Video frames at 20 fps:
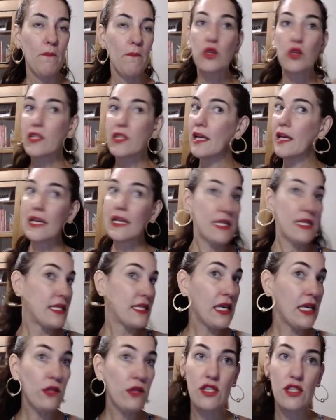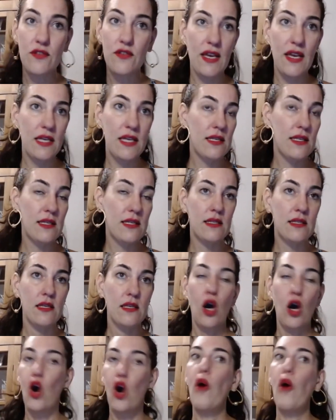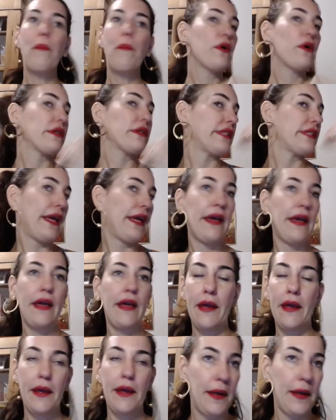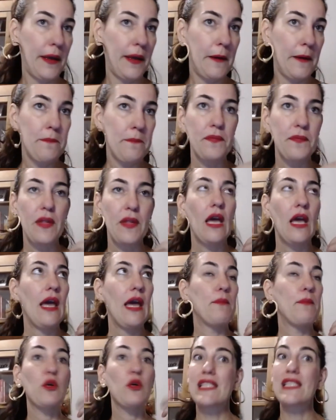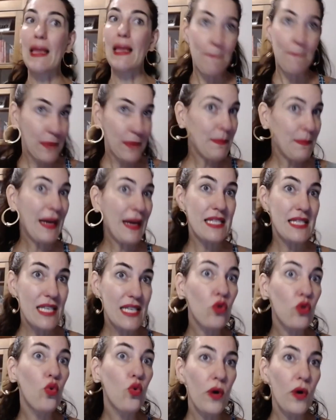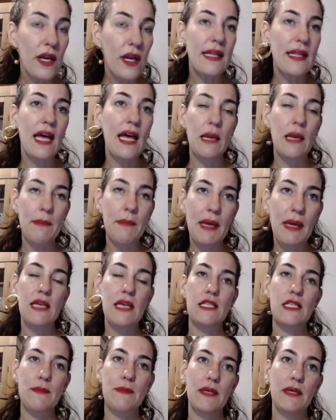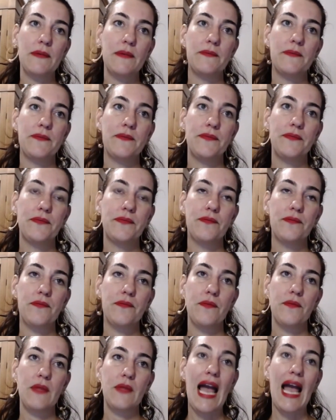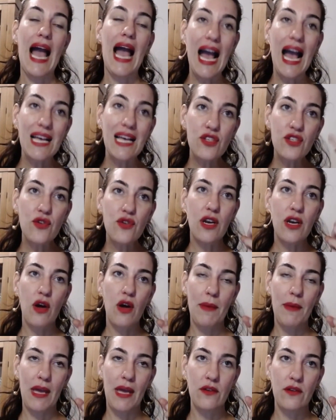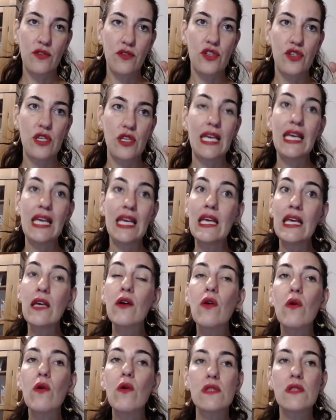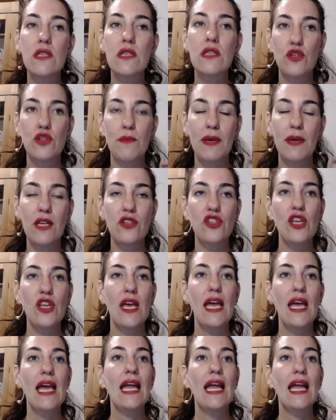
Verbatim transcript: por ter crescido às vezes, ou por ter é, por estar mais segura dela mesma, racionalmente e inconscientemente,